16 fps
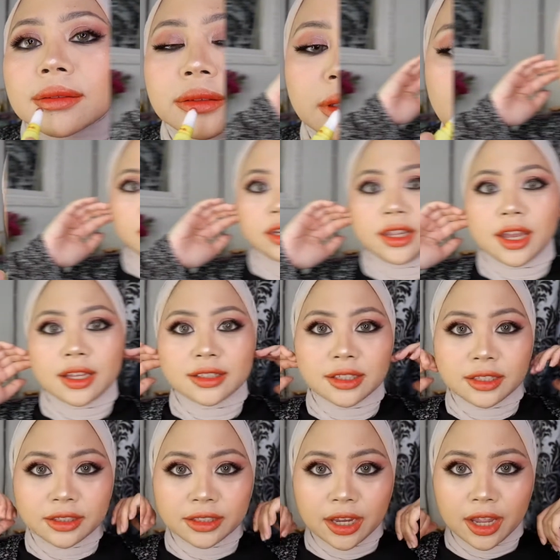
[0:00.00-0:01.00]
ini dia
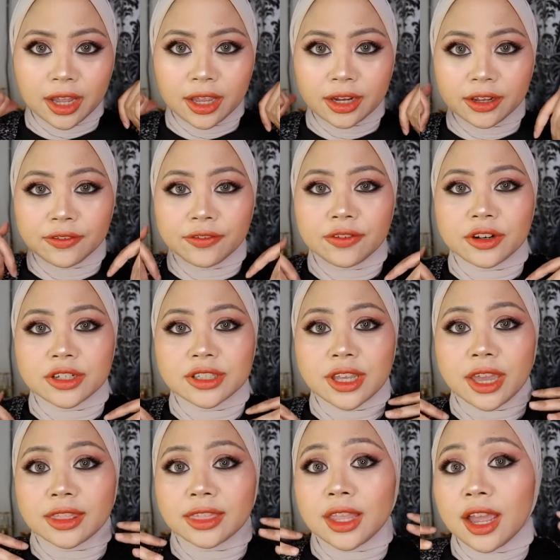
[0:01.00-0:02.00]
hasilnya reverse
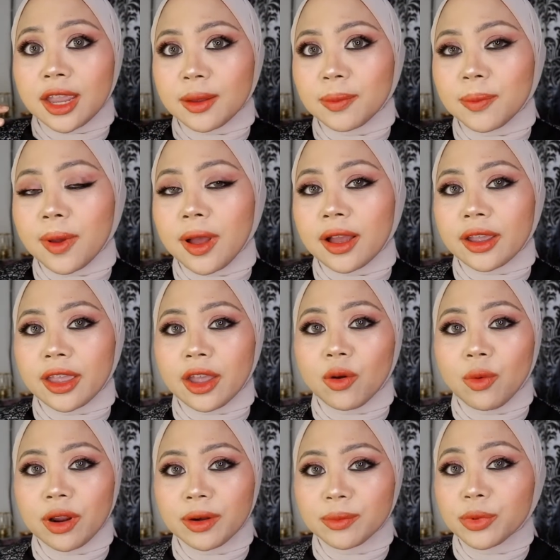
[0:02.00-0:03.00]
cat eye
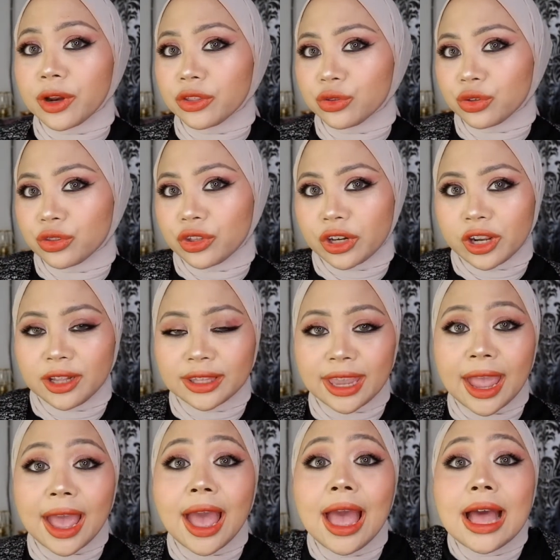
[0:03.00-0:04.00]
pakai one brand
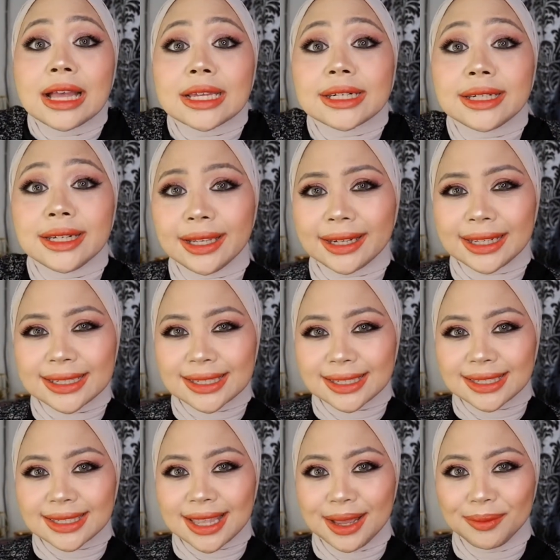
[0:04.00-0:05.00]
tutorialnya dari
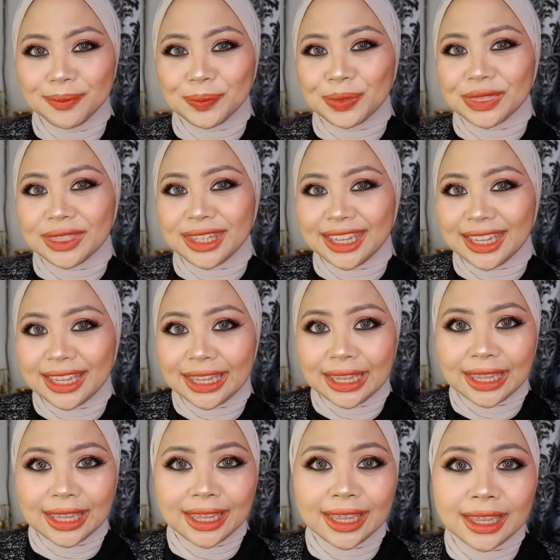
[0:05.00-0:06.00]
something.
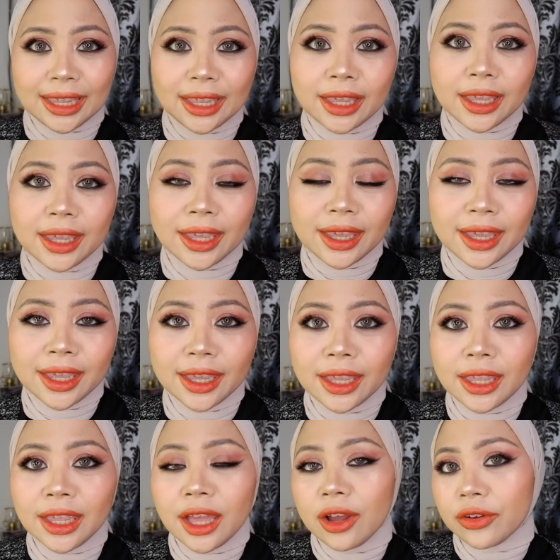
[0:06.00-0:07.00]

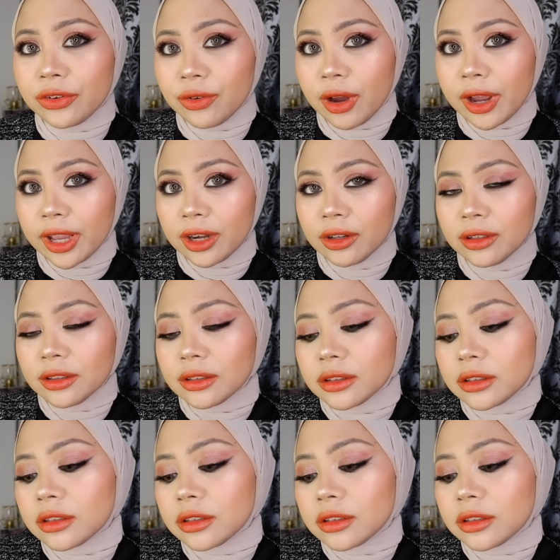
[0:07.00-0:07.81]
How do I look?